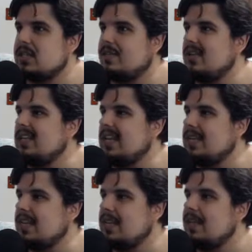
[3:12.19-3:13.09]
Vocês já vão
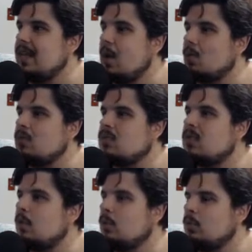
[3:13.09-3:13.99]
entender em alguns
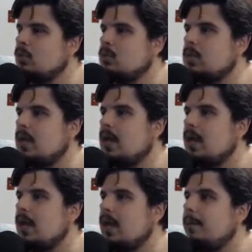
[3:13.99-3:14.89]
segundos.
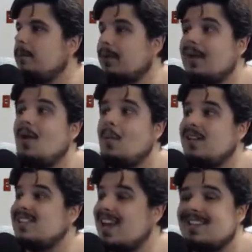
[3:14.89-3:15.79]
É, porque
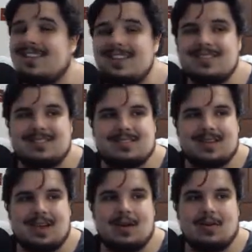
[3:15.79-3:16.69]
realmente é triste.
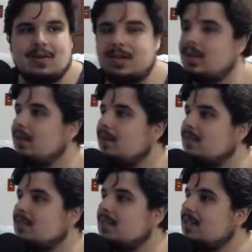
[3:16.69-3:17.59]
É algo que
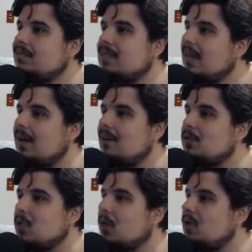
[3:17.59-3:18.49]
você, sei lá, é um
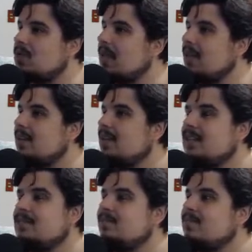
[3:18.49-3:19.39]
jogo que consegue
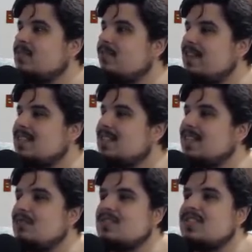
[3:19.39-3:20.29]
te fazer
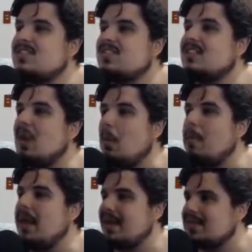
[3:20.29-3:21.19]
não sentir tão
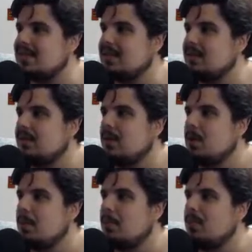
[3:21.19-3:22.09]
bem assim
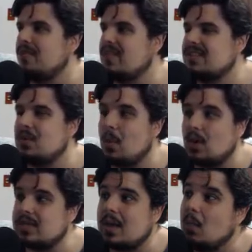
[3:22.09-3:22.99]
por fazer uma
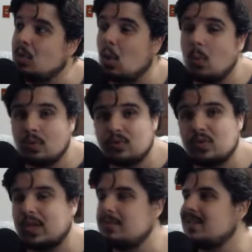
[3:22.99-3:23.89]
coisa que é muito comum em
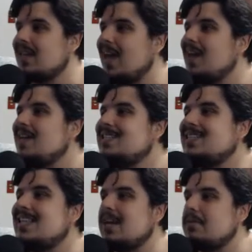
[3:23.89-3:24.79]
videogames, que é
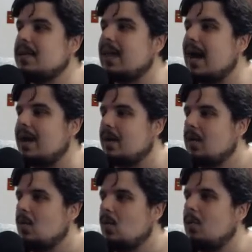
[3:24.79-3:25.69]
exterminar
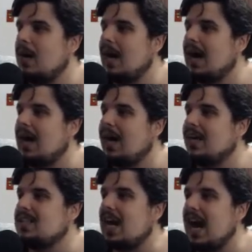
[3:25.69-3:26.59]
uma
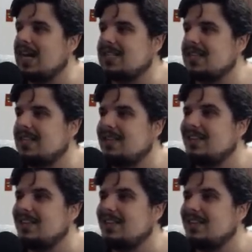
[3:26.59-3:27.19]
raça,